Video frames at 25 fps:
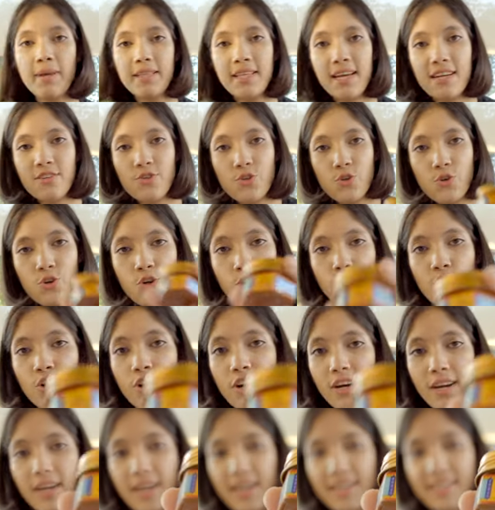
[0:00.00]
ব্যথার জন্য
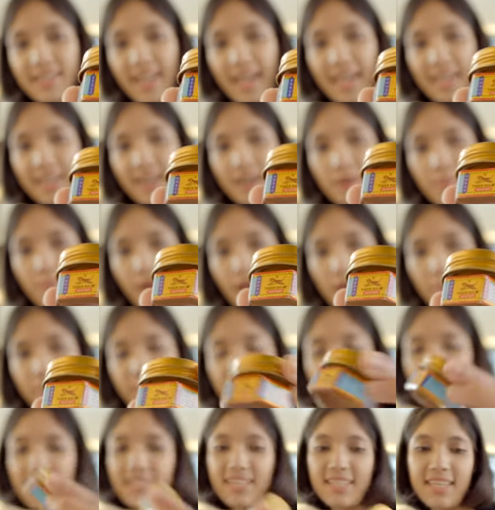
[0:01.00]
টাইগার বাম
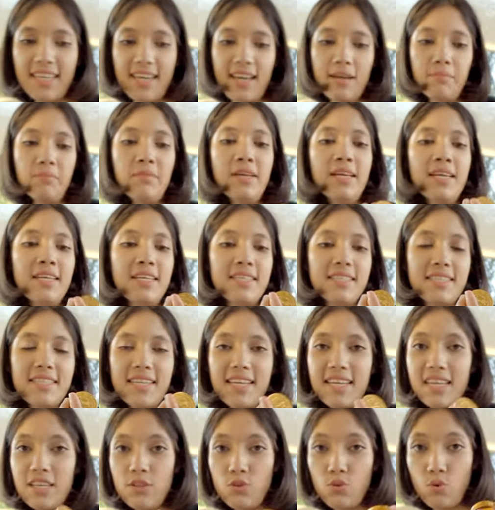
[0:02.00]
নিয়েছিলাম
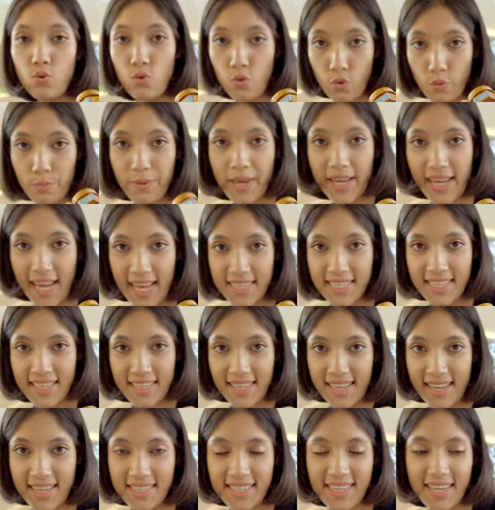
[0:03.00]
যেটা কিন্তু খুবই কাজে
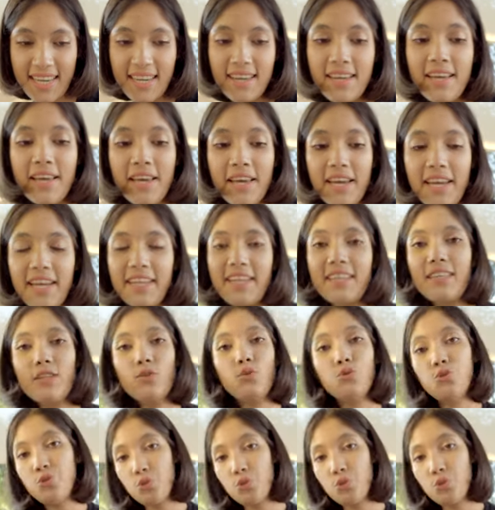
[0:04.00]
দিয়েছে এটা কিন্তু